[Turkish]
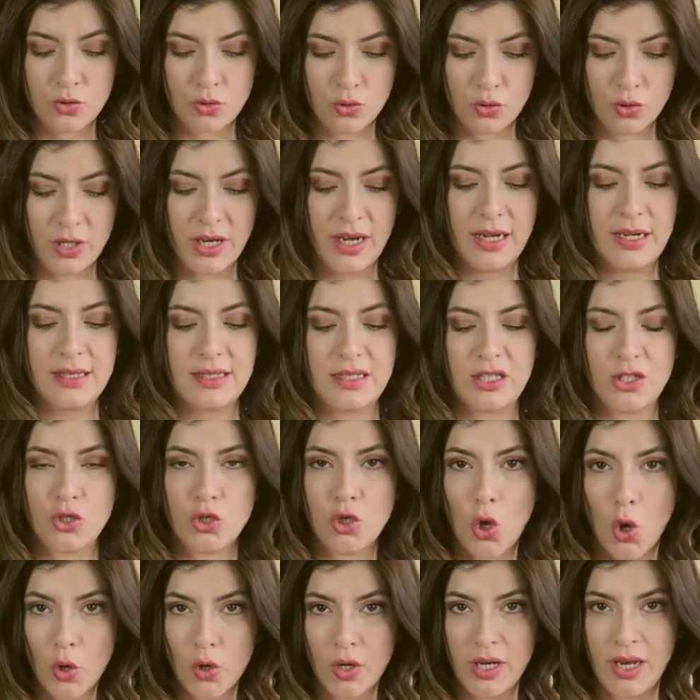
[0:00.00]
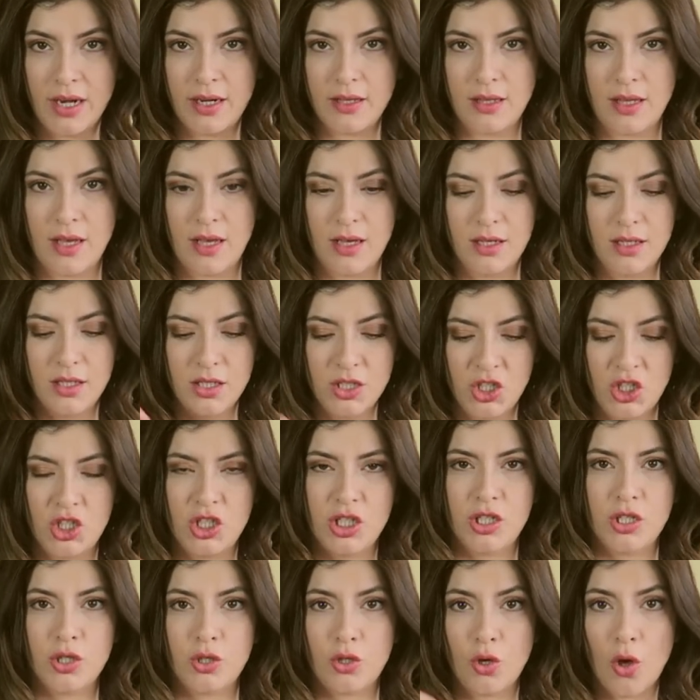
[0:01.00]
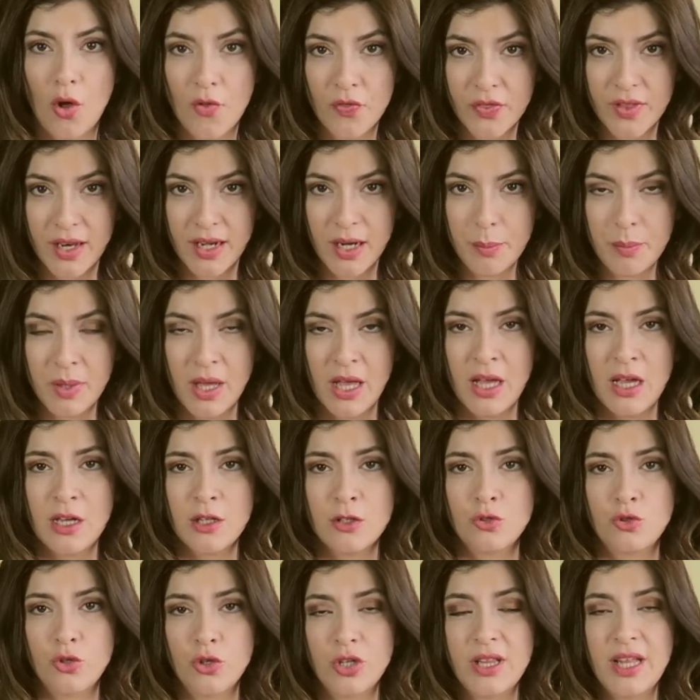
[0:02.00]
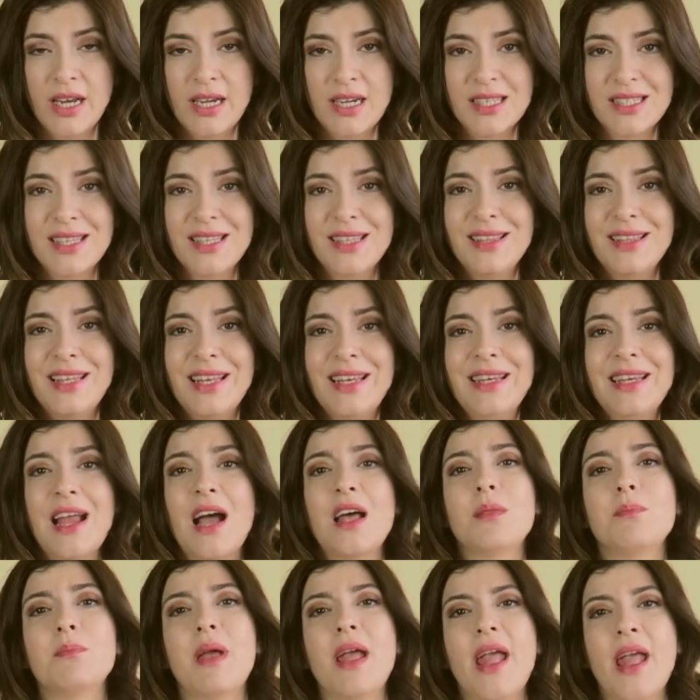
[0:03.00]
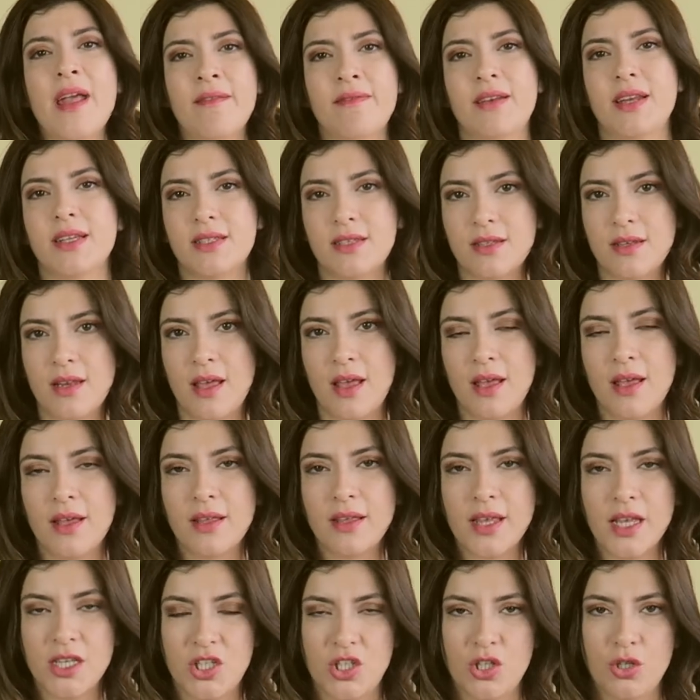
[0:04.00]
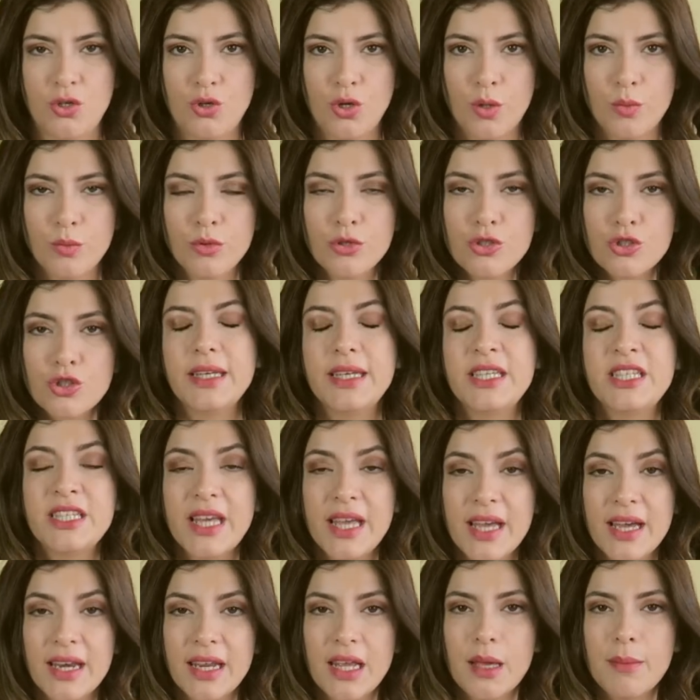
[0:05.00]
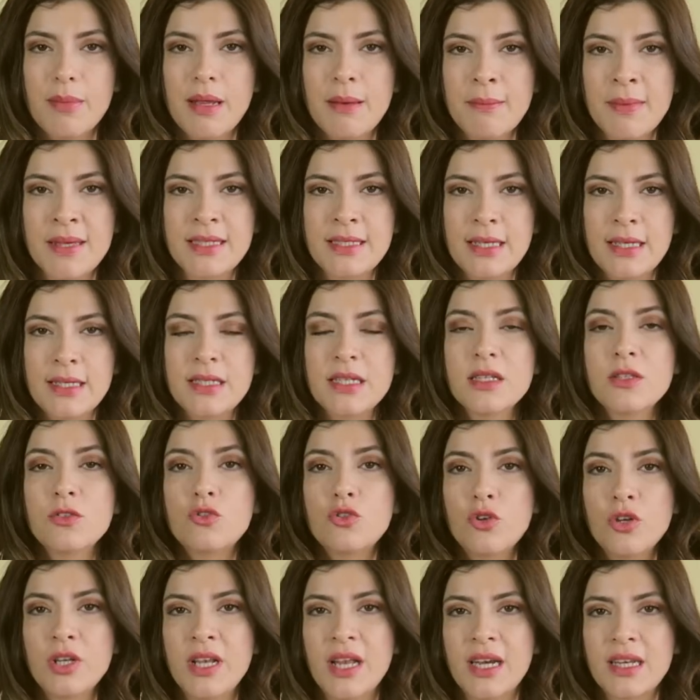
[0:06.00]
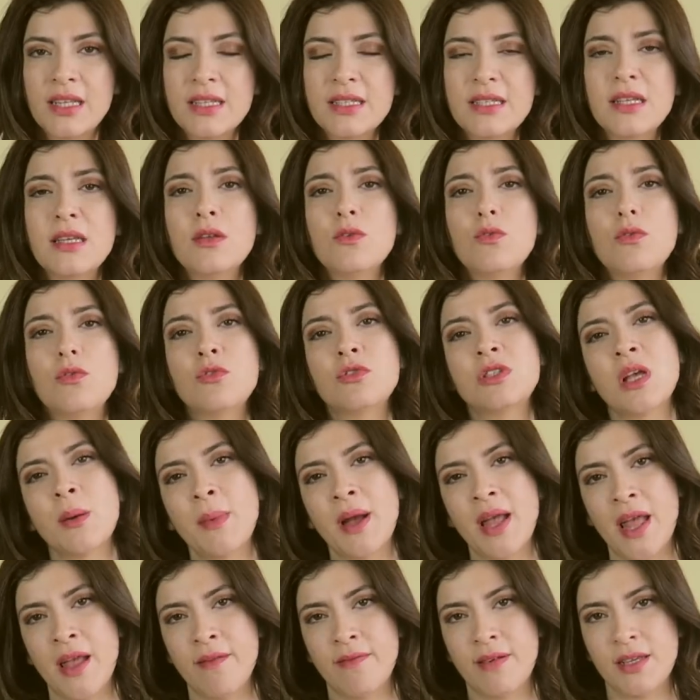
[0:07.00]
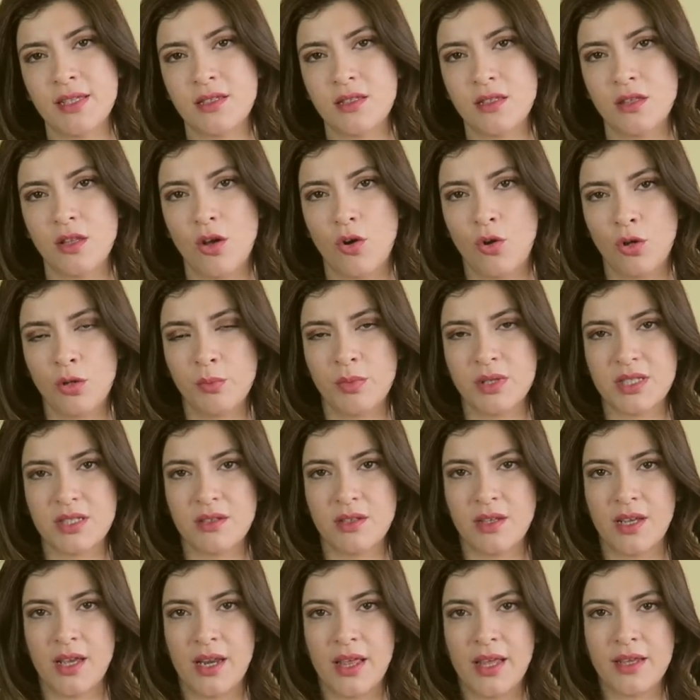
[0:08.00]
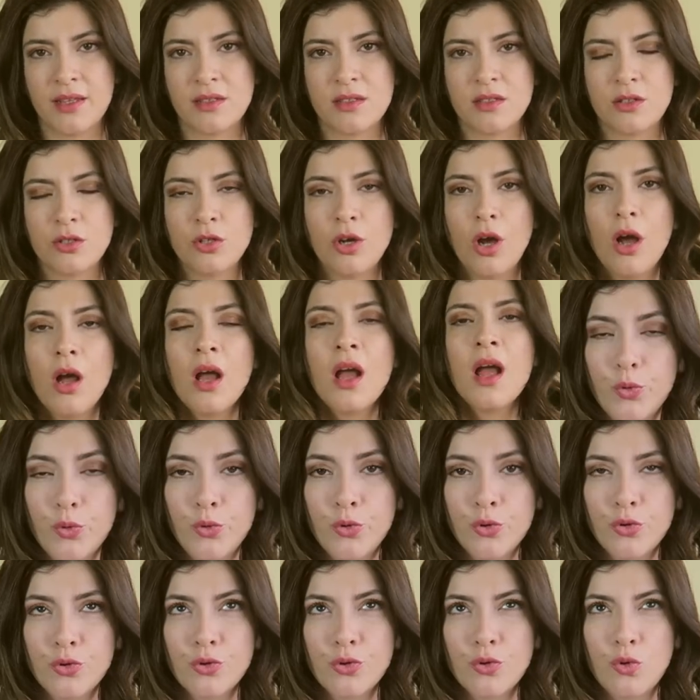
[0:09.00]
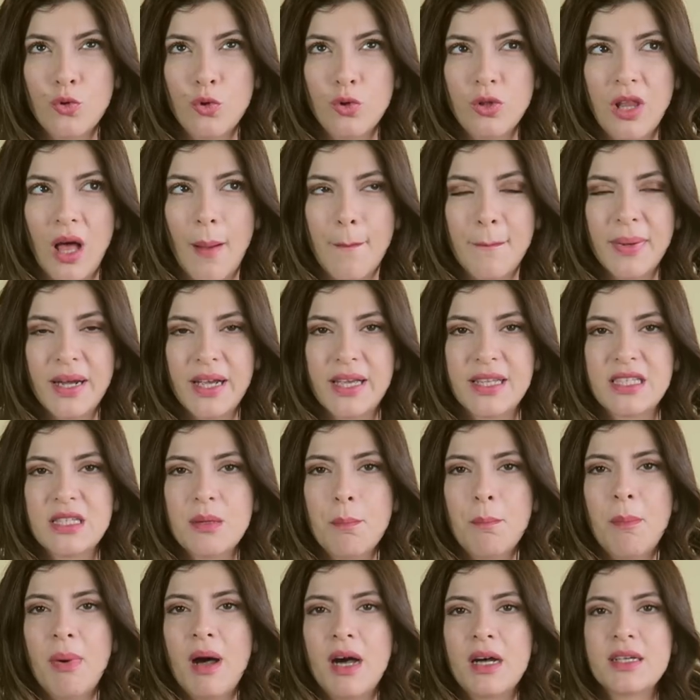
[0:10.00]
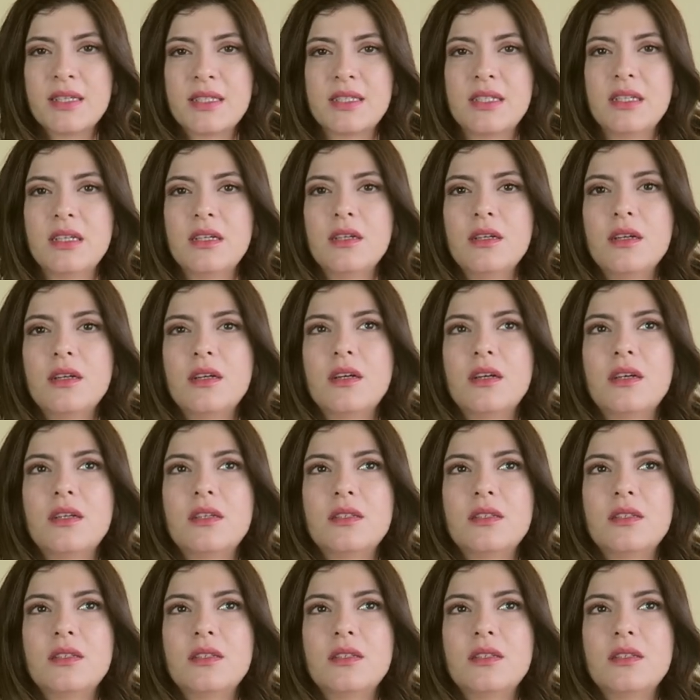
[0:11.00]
tüylerinizin köklerine ışığı gönderip tüylerinizi dinlenme evresine geçiriyormuş. İşe yarayabilmesi için tüylerinizin uzama evresinde olmasını gerektiriyor. Bu ürünü kullanmak için bazı